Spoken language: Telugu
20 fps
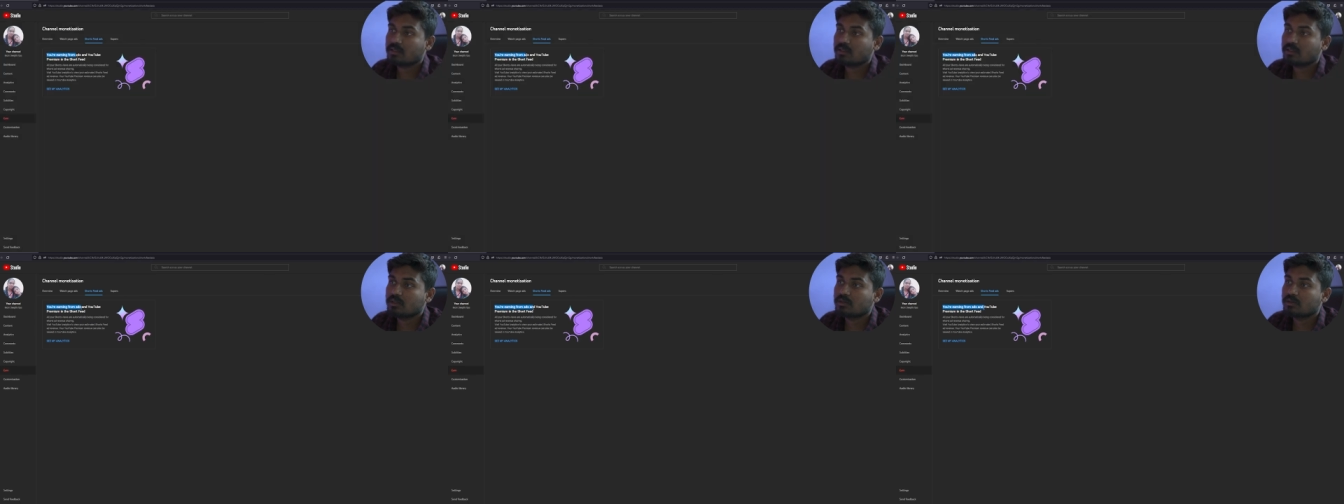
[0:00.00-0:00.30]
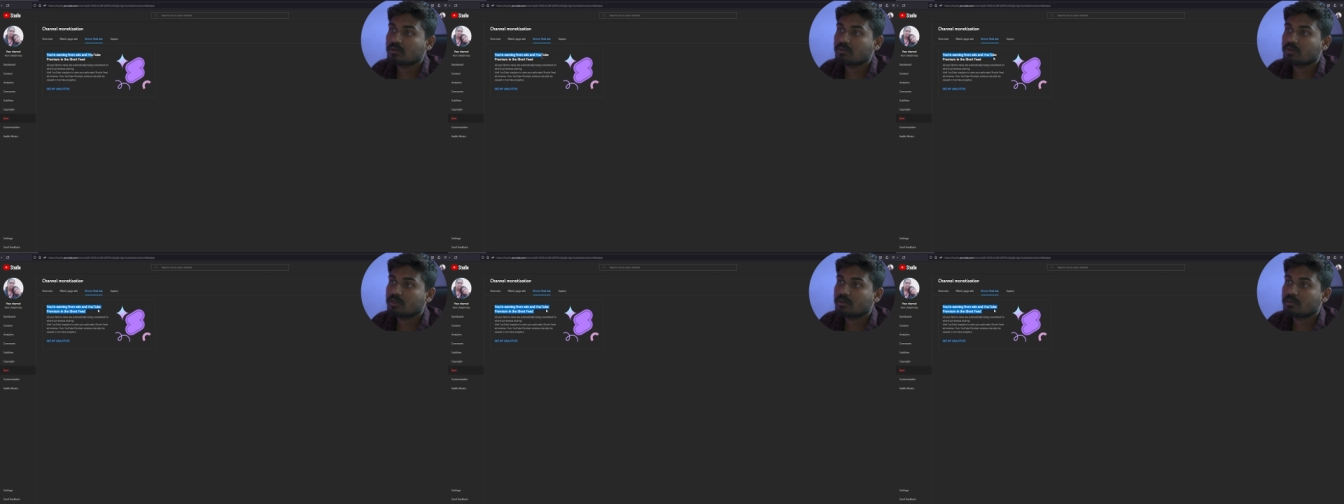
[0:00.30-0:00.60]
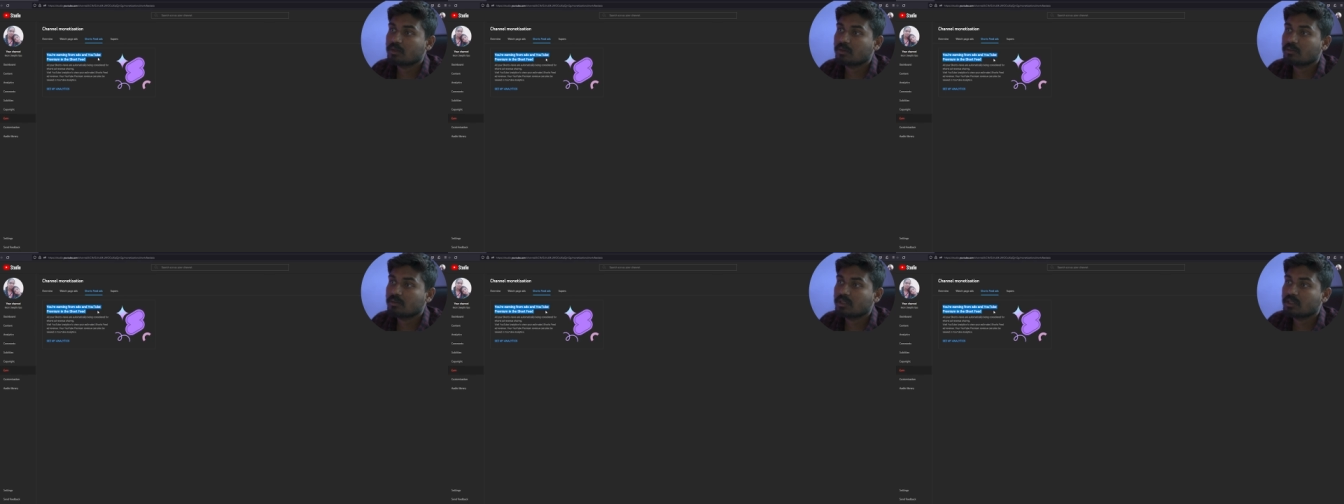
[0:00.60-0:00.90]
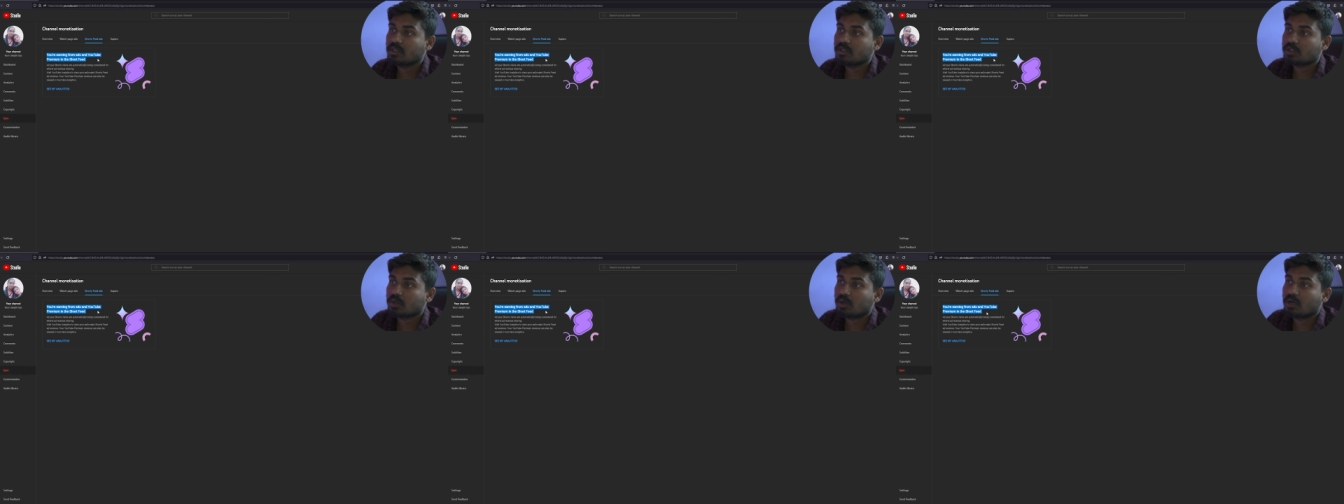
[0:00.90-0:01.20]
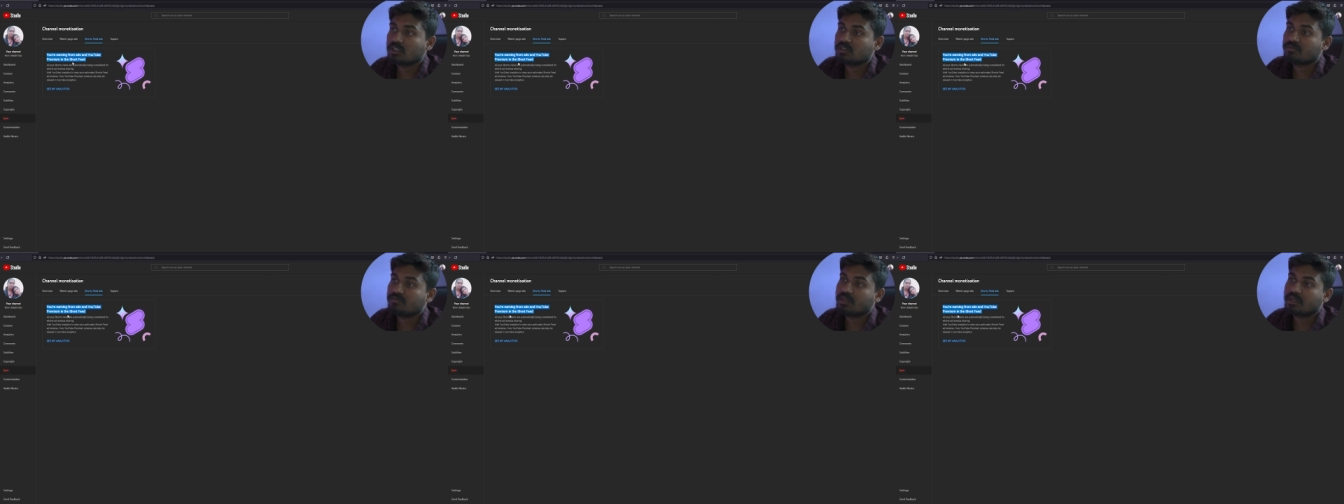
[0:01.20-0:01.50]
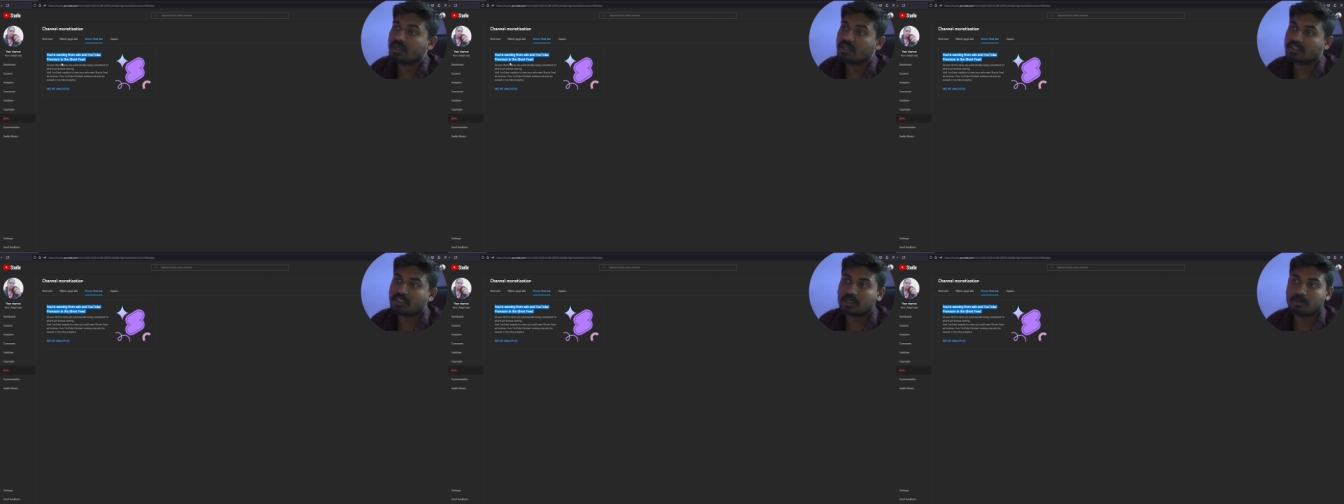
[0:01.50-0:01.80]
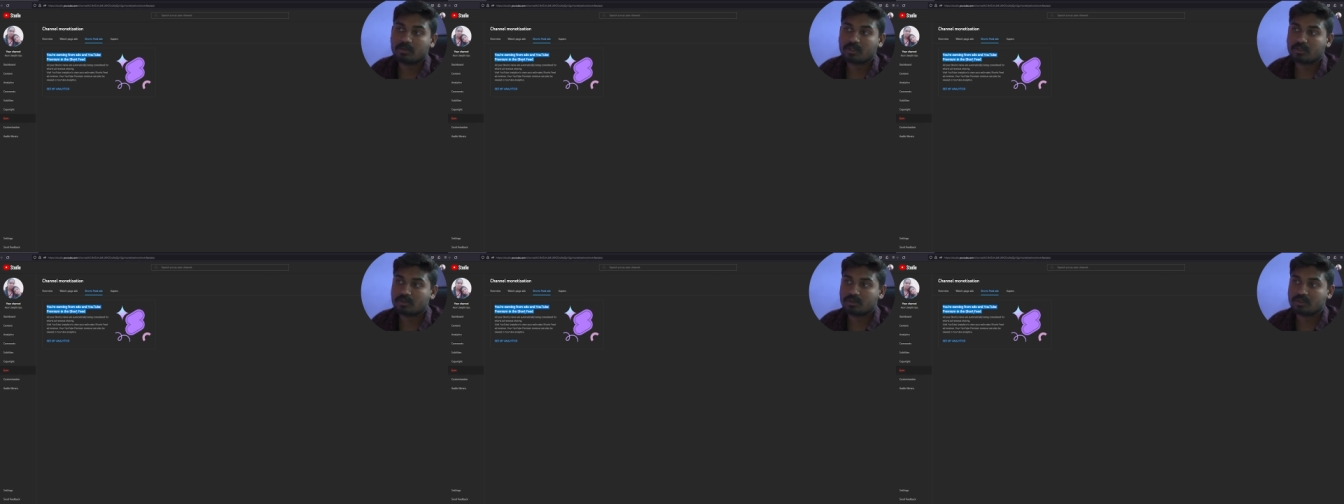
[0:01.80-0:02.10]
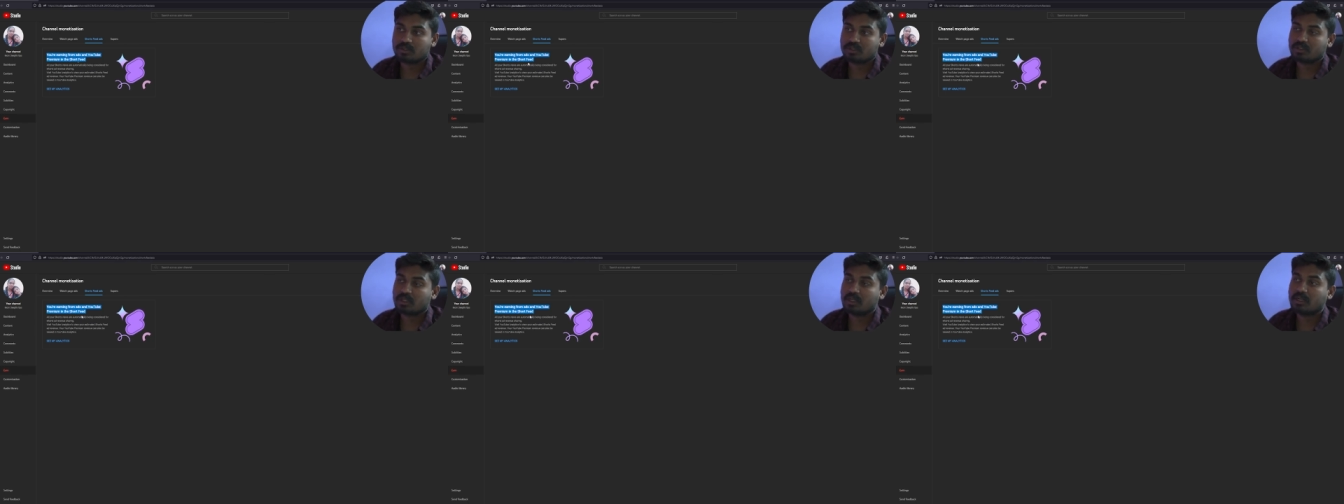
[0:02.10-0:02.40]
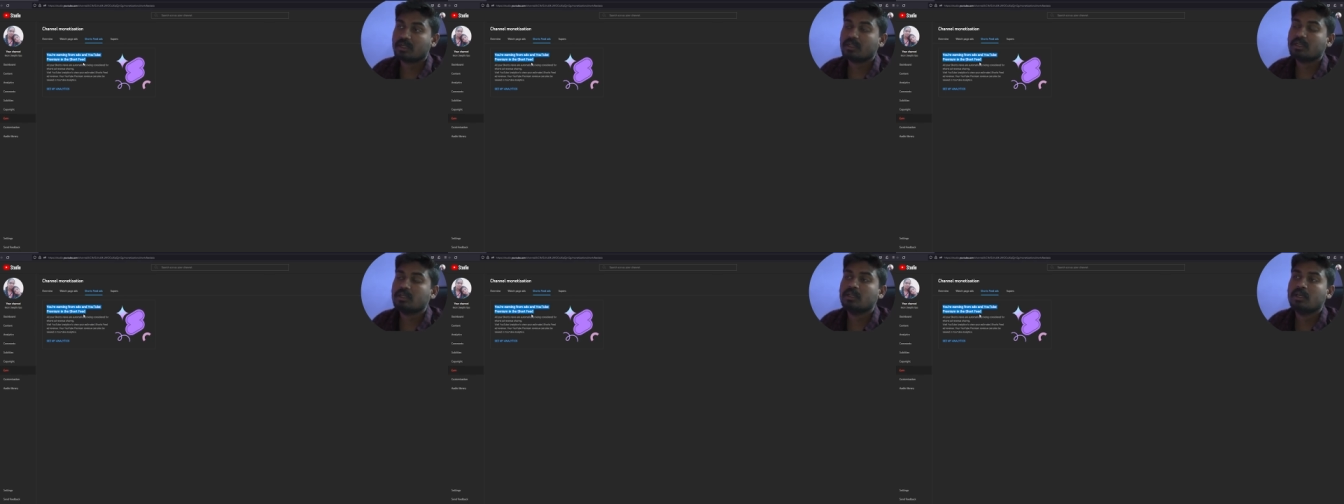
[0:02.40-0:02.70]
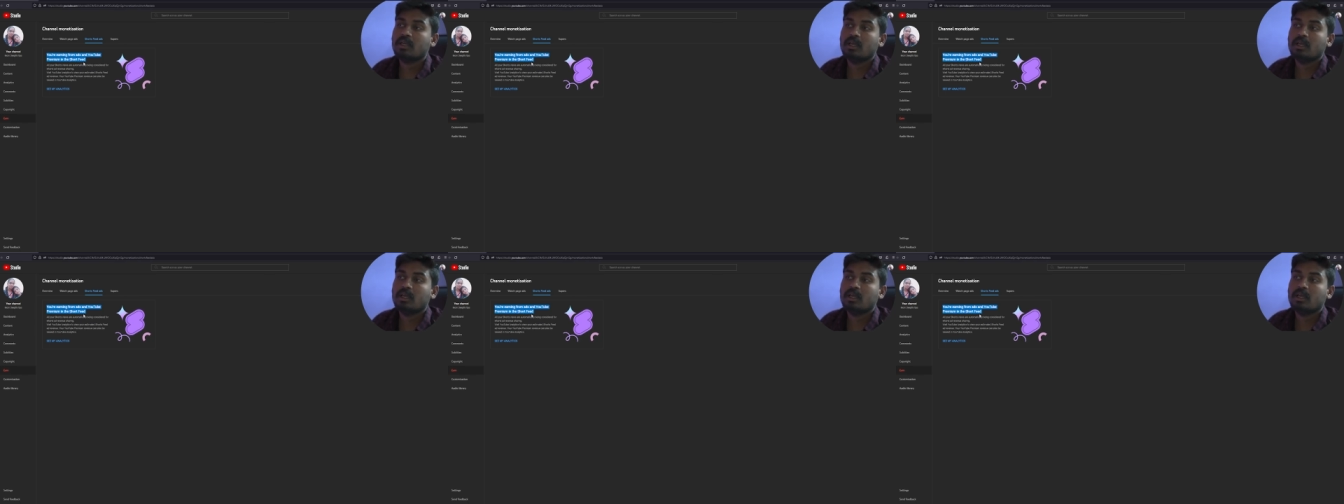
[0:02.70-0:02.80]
యూట్యూబ్ ప్రీమియం ఇన్ షార్ట్స్ ఫీడ్ అని చెప్పేసి వచ్చింది అంటే